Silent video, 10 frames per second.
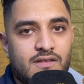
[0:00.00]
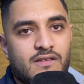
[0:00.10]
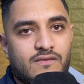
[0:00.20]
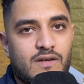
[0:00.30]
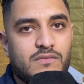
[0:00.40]

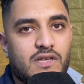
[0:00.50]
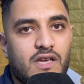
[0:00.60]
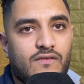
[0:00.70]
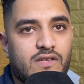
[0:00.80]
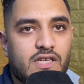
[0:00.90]
فهمتي
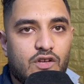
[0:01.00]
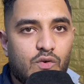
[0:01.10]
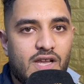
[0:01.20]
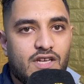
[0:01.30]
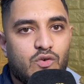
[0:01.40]
كيفاش هذيك هو
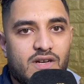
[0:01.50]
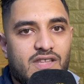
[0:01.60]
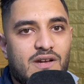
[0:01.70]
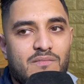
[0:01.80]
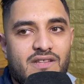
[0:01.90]
الاجواء د
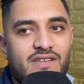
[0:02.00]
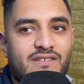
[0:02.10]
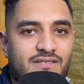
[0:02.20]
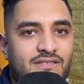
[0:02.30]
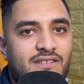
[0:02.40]
رمضان
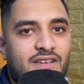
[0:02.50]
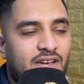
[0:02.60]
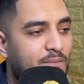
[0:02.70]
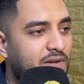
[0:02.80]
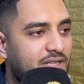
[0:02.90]

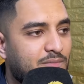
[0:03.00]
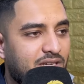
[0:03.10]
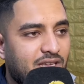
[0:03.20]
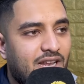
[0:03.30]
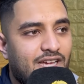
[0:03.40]
اما اذا مشى
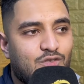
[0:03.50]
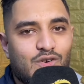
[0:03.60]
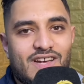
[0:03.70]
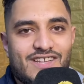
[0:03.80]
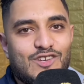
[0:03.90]
ديك
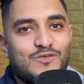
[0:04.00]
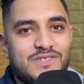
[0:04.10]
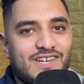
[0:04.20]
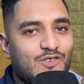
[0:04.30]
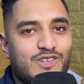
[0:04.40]
الاجواء هذاك
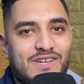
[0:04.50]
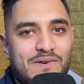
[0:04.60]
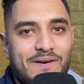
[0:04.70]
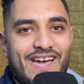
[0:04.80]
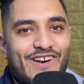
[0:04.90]
ومشى كلشي ما
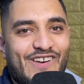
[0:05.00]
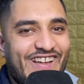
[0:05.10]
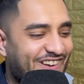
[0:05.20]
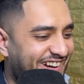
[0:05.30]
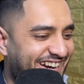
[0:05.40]
بقى
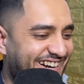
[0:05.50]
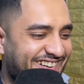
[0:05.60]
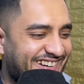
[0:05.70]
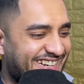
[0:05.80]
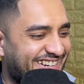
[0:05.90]
والو اخا
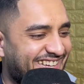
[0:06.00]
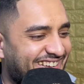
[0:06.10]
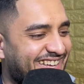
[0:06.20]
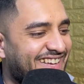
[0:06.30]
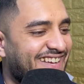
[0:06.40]
هاد
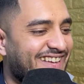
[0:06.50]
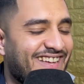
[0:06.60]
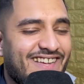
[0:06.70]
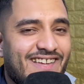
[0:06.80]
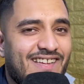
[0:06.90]
الناس اللي
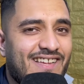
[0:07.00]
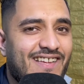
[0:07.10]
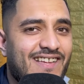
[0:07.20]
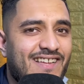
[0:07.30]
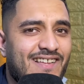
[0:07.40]
كيقولوا انه
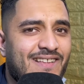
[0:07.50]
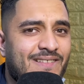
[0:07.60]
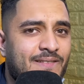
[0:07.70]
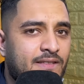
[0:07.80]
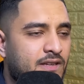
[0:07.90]
خصو يحيد
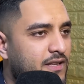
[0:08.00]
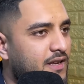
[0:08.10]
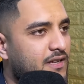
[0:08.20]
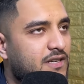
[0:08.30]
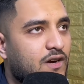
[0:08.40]

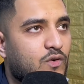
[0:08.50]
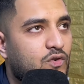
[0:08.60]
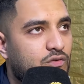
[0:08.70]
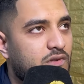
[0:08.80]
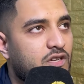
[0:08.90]
لا اش غنقول
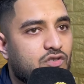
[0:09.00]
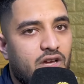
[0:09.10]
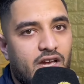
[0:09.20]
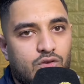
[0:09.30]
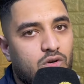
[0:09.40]
لهم اللي خصو
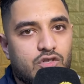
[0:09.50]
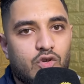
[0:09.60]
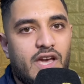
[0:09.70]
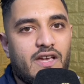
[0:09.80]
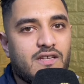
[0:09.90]
يحيد هو خصو
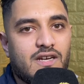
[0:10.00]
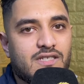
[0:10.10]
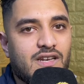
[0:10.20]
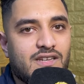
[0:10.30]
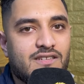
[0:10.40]
يحيد
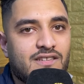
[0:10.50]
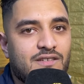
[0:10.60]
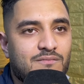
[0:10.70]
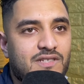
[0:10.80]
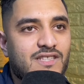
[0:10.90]
اصلا
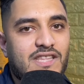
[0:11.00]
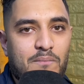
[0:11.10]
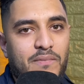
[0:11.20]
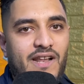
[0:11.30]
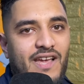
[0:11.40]
ماشي
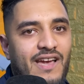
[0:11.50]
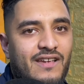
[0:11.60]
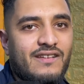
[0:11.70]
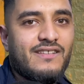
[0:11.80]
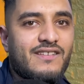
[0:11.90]
الطبه اللي يحيد